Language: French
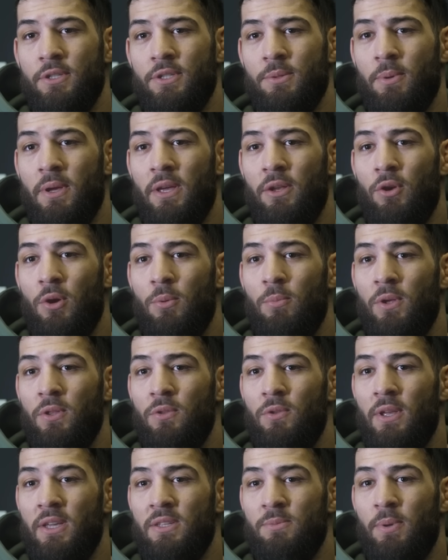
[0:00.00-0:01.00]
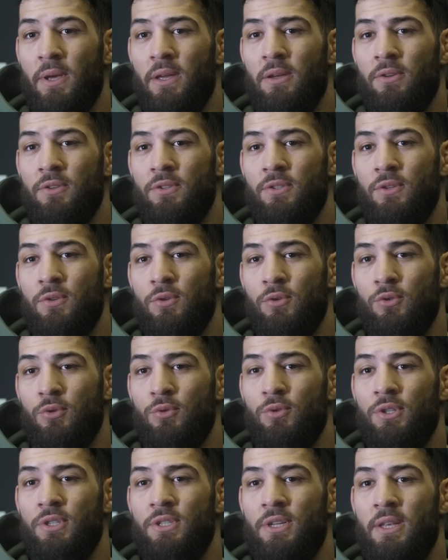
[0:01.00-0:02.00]
J'ai pris énormément d'expérience.
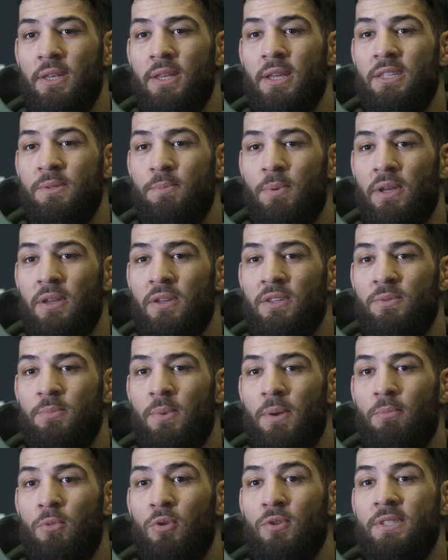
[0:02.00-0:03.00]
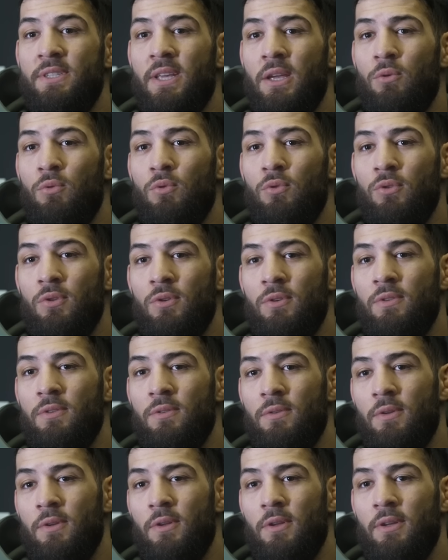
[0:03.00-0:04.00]
Aujourd'hui, j'ai une expérience même en 5 rounds
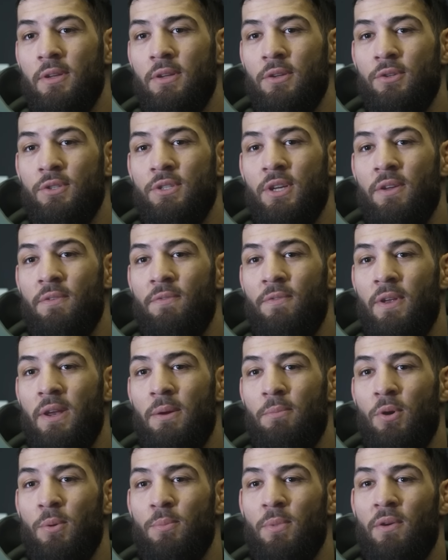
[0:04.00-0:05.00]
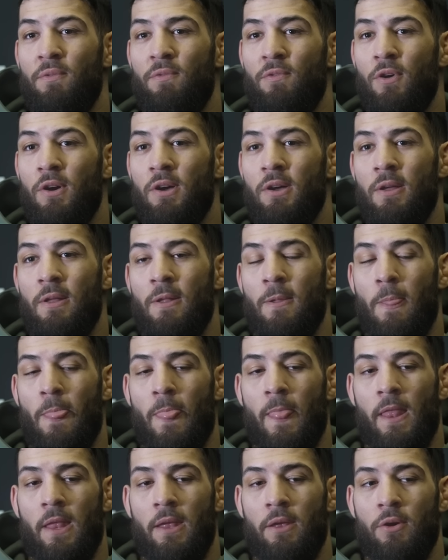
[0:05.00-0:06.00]
que j'avais fait la première fois
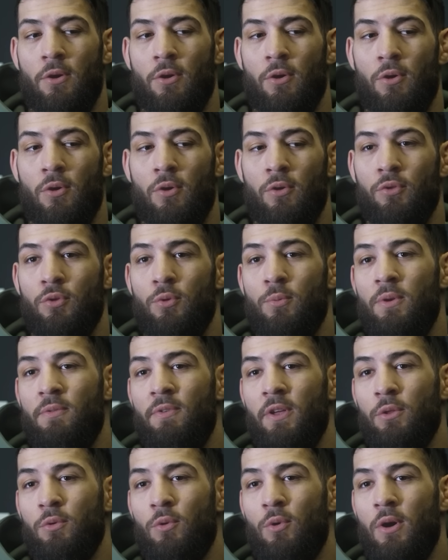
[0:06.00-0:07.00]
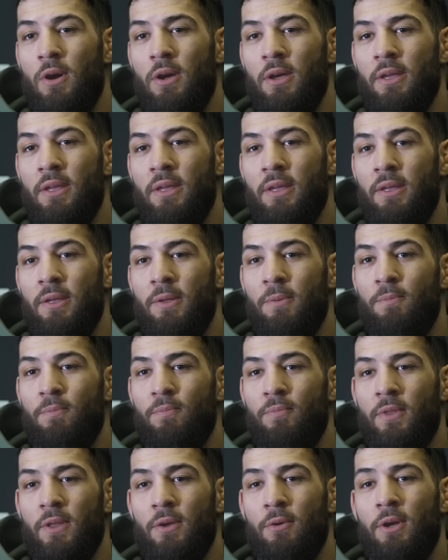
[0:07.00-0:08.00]
en 2023 et,
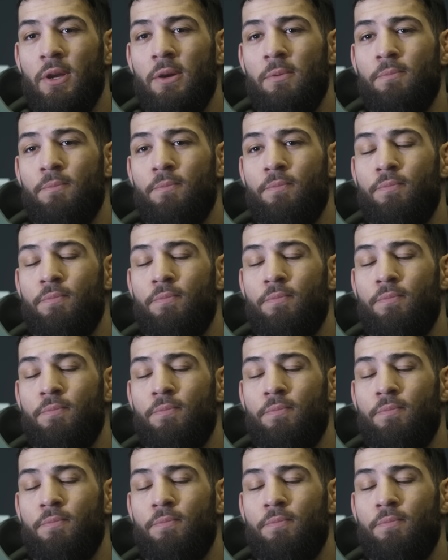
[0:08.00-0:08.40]
voilà.